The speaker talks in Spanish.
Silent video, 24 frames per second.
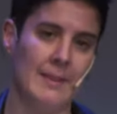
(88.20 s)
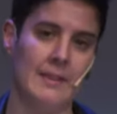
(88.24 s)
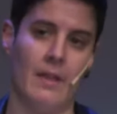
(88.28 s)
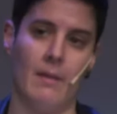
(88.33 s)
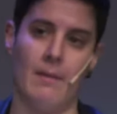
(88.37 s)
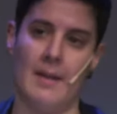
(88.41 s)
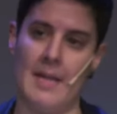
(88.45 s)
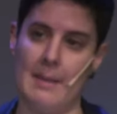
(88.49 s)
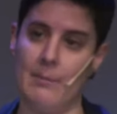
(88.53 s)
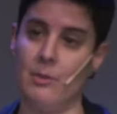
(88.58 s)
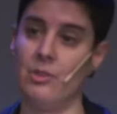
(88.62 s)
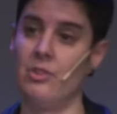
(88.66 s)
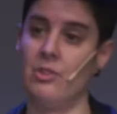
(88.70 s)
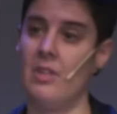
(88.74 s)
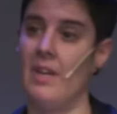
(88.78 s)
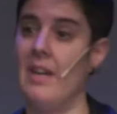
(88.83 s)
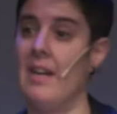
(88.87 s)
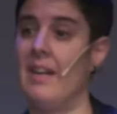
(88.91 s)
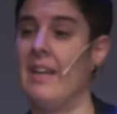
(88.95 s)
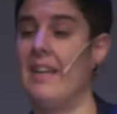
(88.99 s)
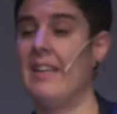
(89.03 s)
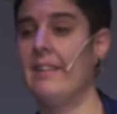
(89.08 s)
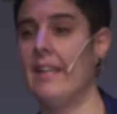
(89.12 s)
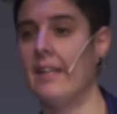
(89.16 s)
deberíamos
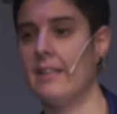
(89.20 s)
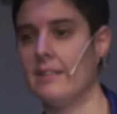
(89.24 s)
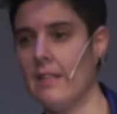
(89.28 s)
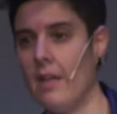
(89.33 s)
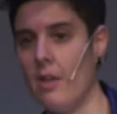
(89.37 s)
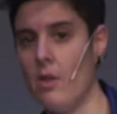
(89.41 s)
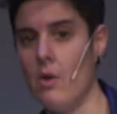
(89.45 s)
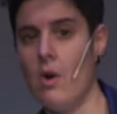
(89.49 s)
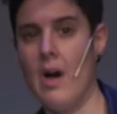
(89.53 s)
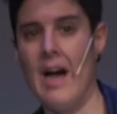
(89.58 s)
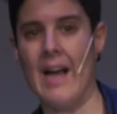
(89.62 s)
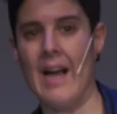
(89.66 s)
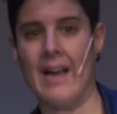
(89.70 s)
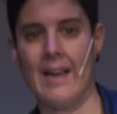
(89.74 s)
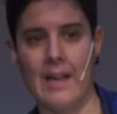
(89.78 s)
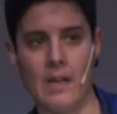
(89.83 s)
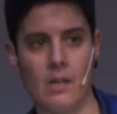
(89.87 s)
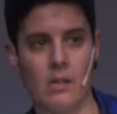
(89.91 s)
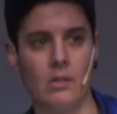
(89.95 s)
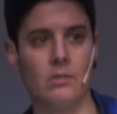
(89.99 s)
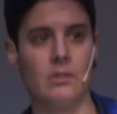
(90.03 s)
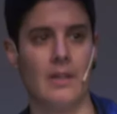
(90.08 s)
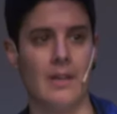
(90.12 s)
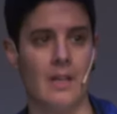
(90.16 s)
tener indexado aquel
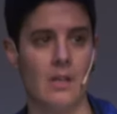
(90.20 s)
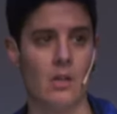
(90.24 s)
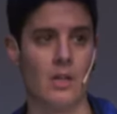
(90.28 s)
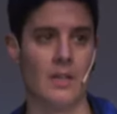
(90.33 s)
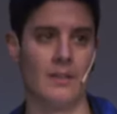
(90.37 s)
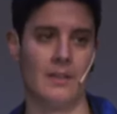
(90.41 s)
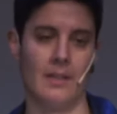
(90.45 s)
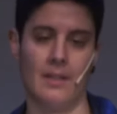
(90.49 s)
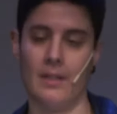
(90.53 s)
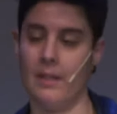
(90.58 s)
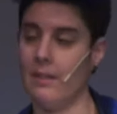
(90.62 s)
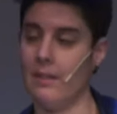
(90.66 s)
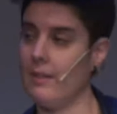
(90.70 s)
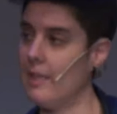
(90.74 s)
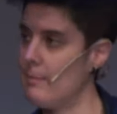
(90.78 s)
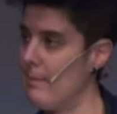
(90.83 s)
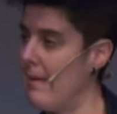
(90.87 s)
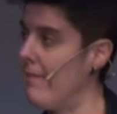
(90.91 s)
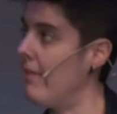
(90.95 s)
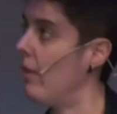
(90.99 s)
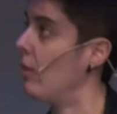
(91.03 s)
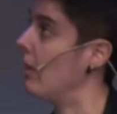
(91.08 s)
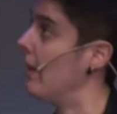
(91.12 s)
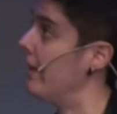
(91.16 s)
contenido que tiene
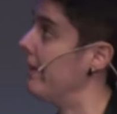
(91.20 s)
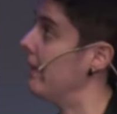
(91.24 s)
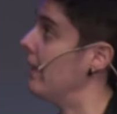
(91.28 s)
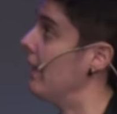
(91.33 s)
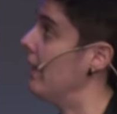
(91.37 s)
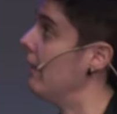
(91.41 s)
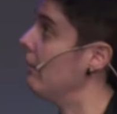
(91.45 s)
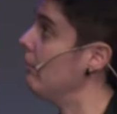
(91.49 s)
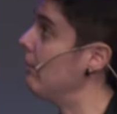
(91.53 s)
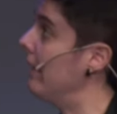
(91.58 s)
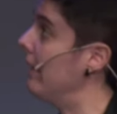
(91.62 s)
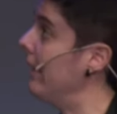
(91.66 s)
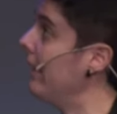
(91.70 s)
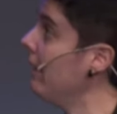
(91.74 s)
demanda orgánica. ¿vale?